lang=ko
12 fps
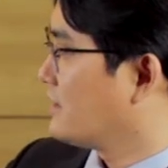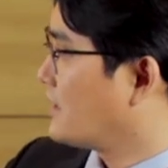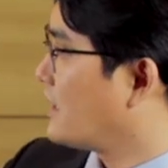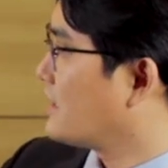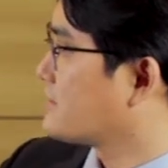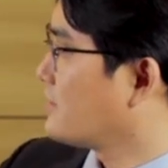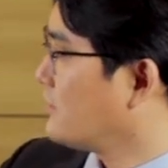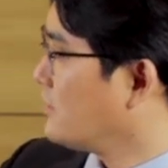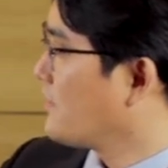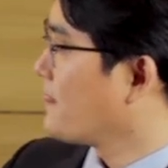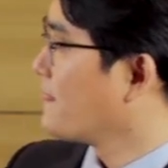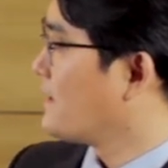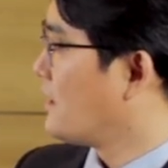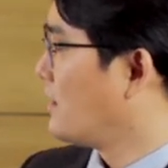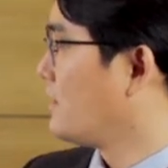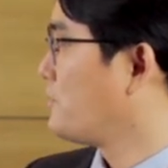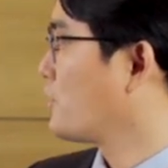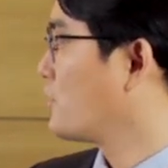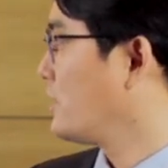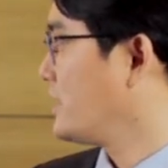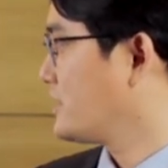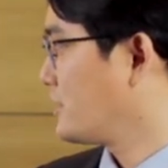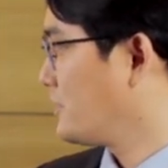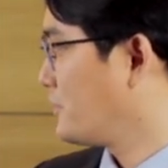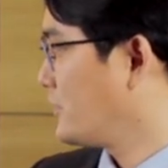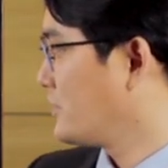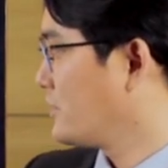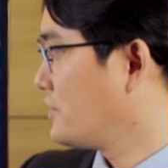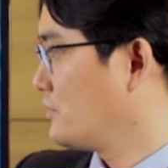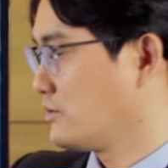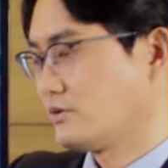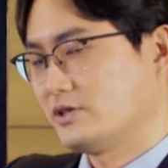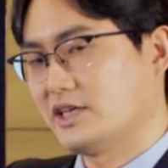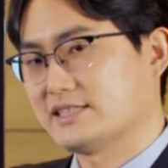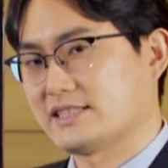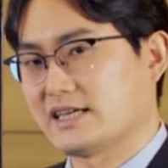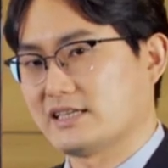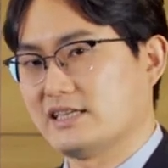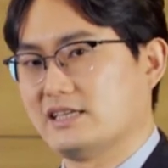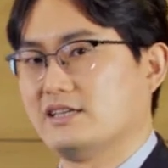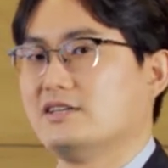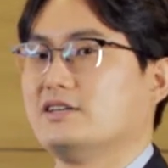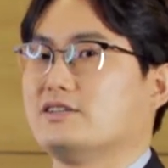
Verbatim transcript: 따라서 어, 포콜레이션이 보이는 이런 현상을